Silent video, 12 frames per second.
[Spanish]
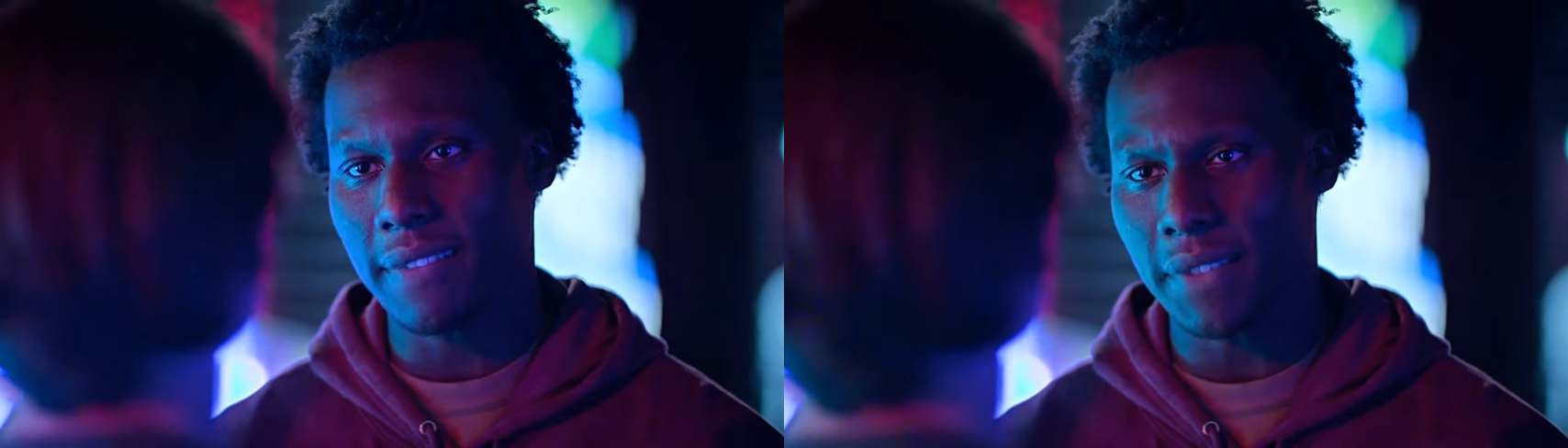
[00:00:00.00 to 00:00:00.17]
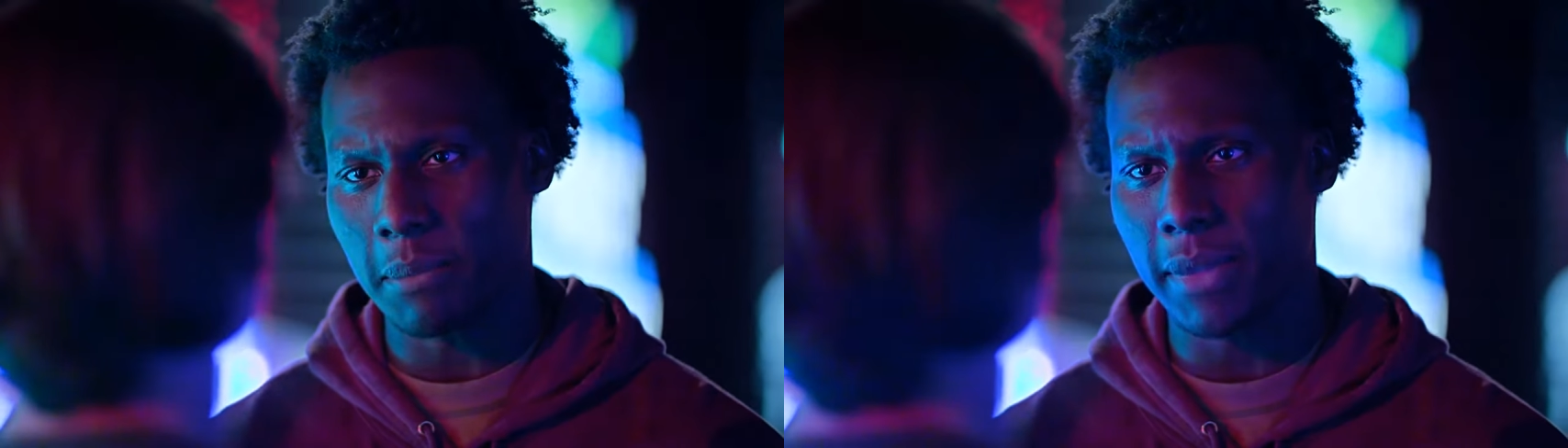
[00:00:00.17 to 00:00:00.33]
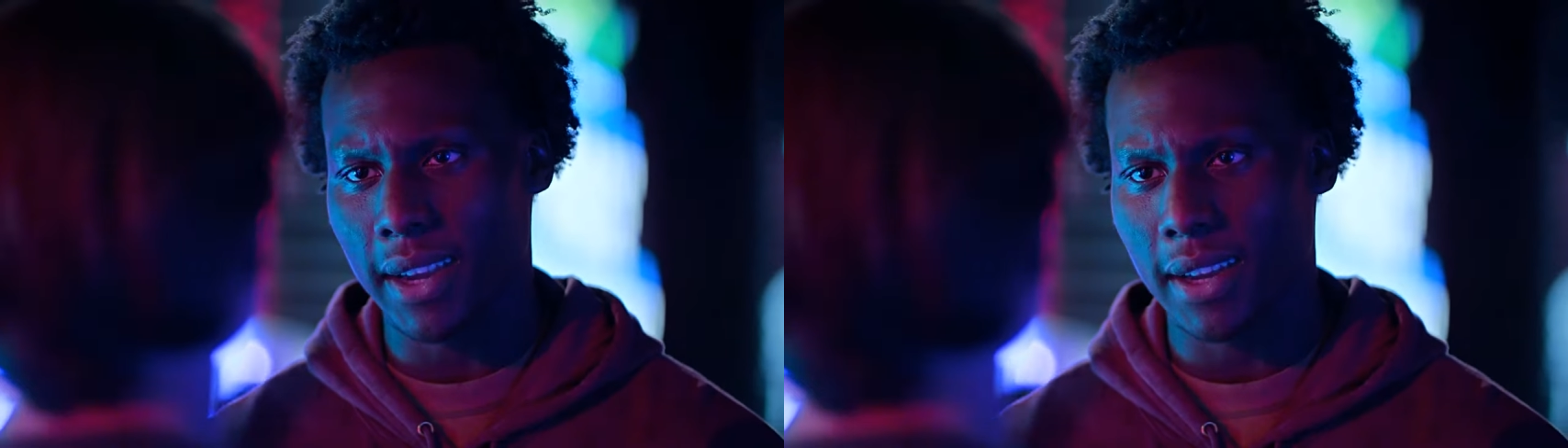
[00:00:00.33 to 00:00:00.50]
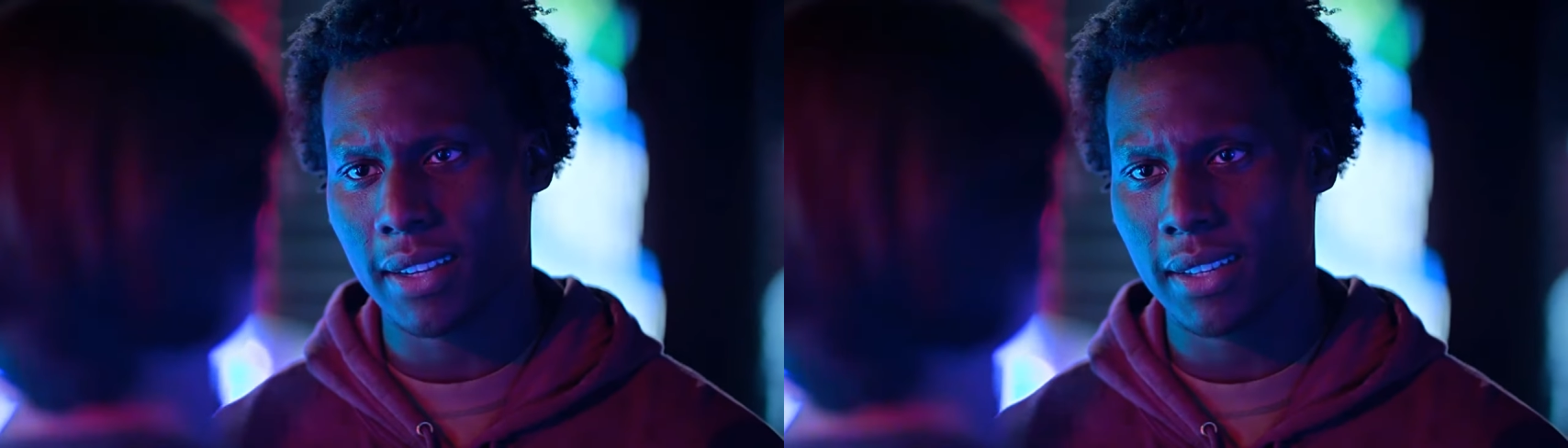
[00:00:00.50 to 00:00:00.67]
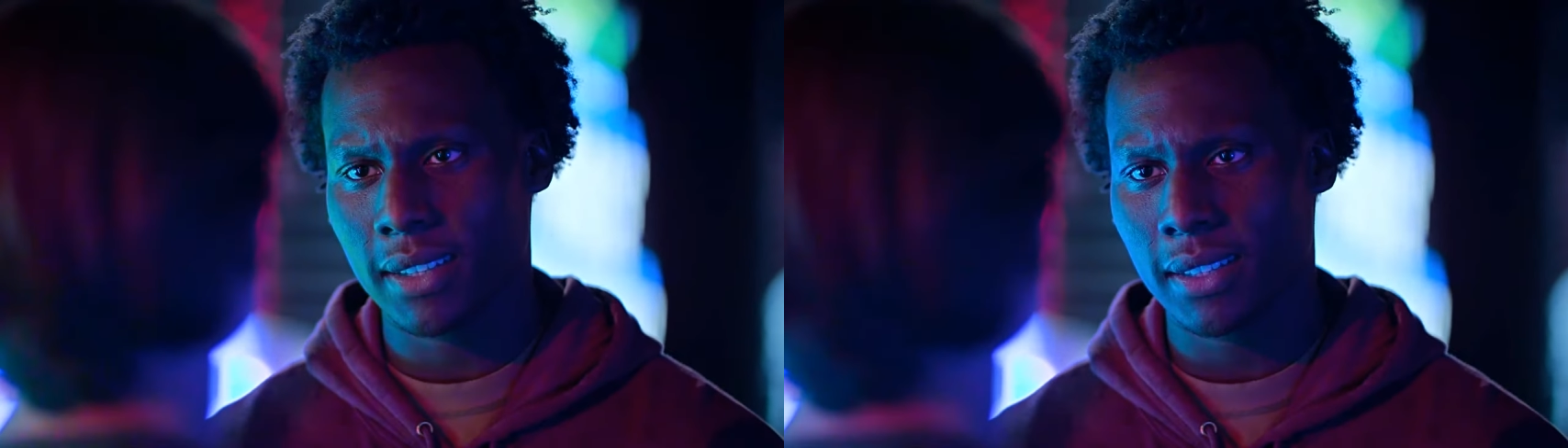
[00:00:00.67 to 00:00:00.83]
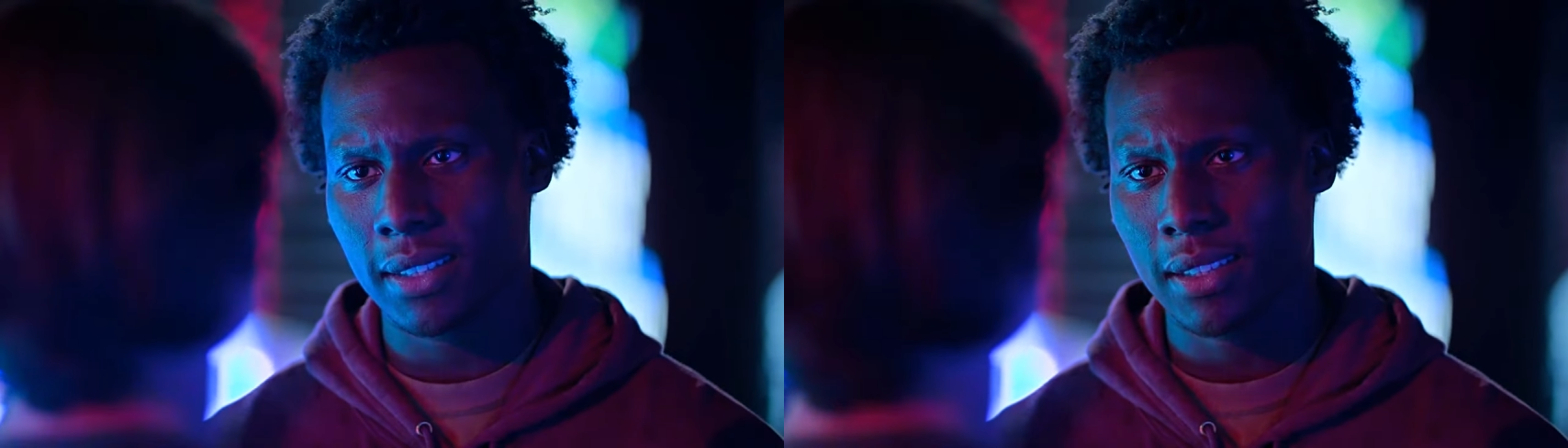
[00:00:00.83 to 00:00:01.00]
dejaste
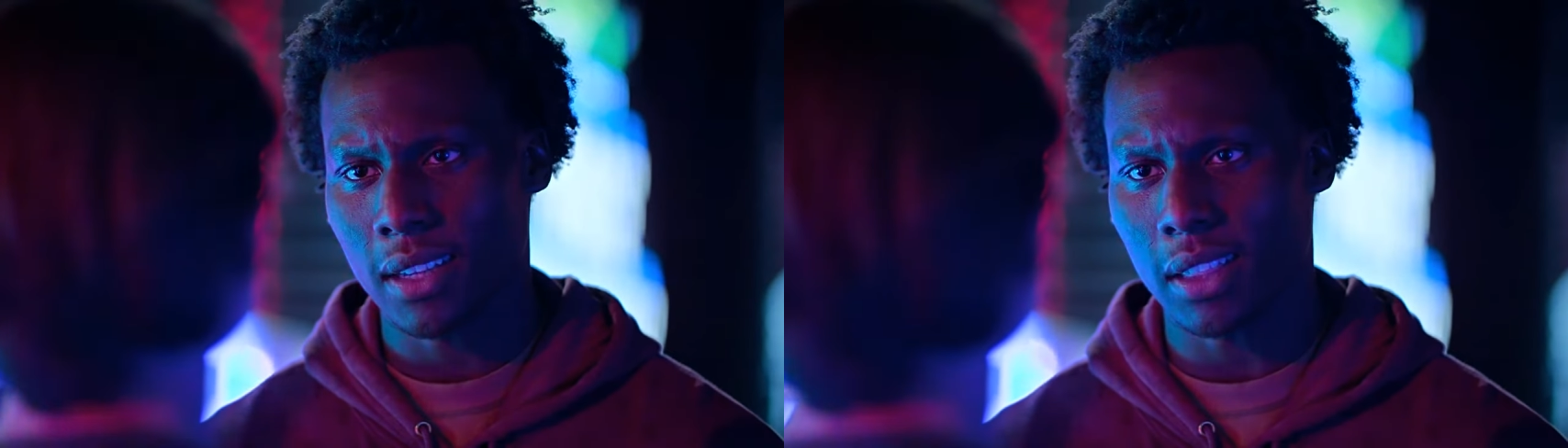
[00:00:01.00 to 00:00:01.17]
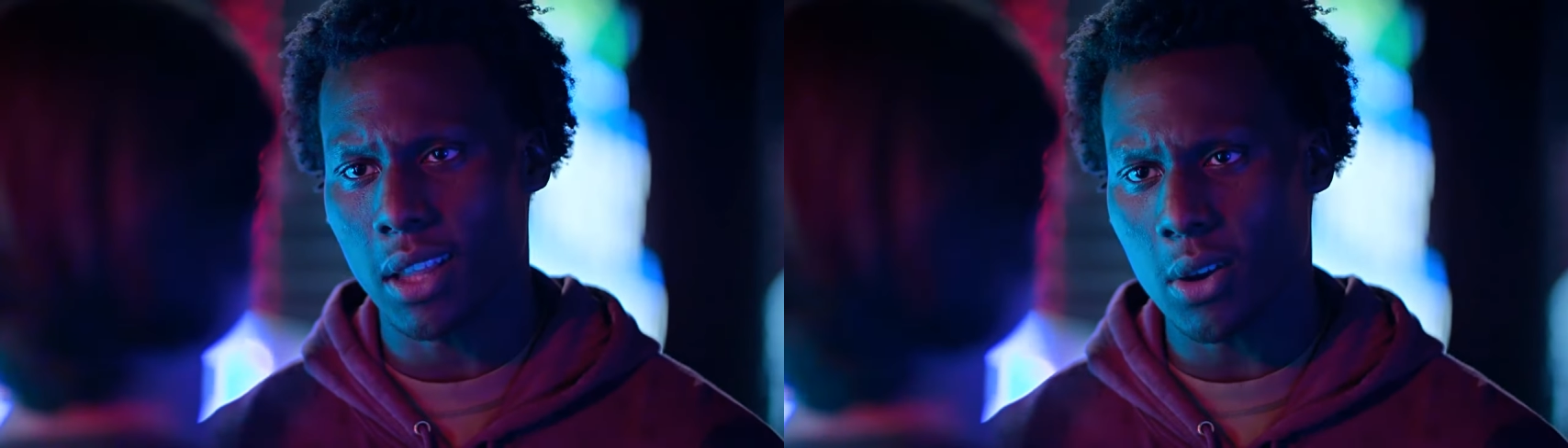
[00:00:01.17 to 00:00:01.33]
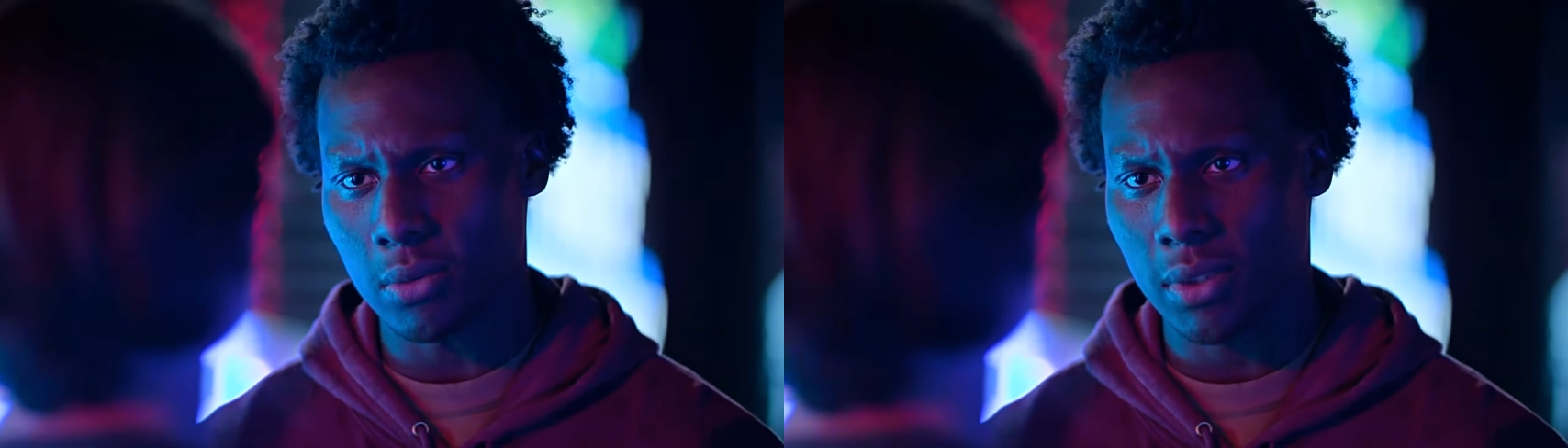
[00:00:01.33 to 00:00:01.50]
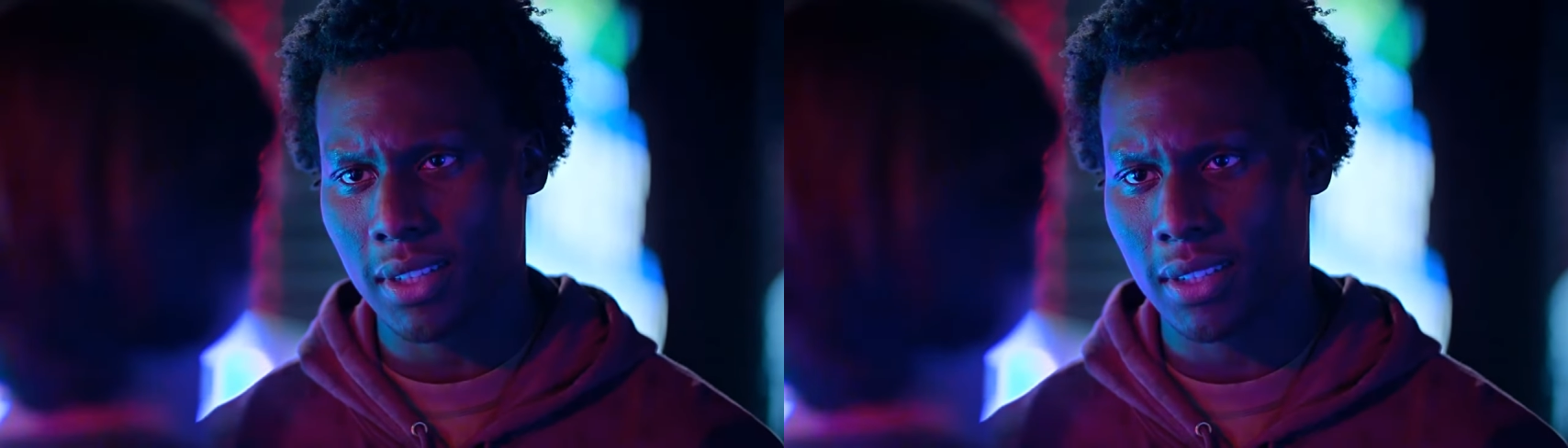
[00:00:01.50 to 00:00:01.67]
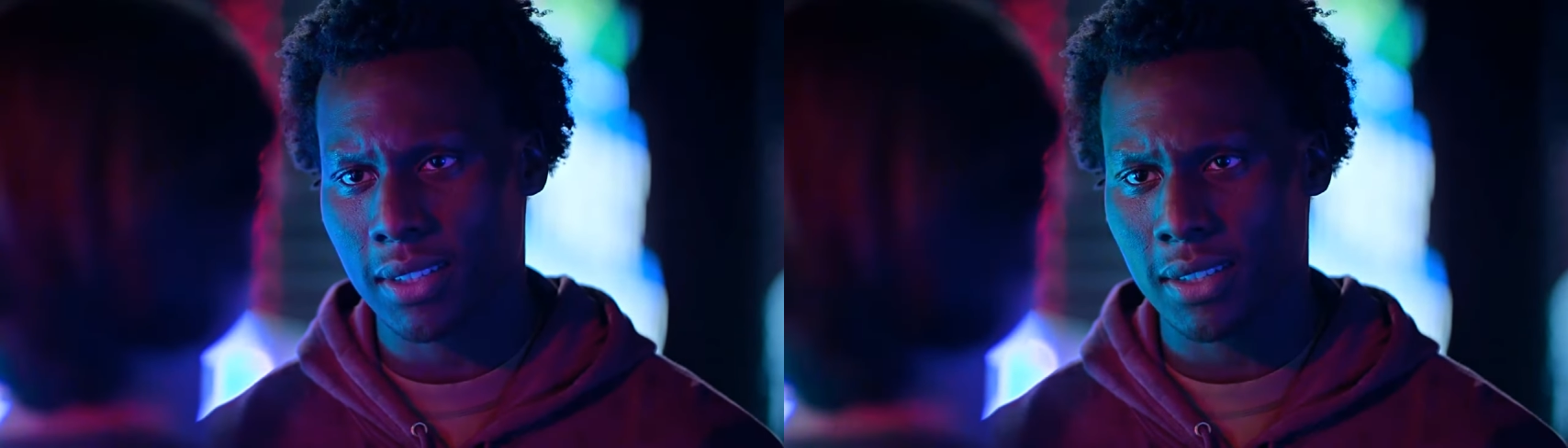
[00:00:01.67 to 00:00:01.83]
allí, solo.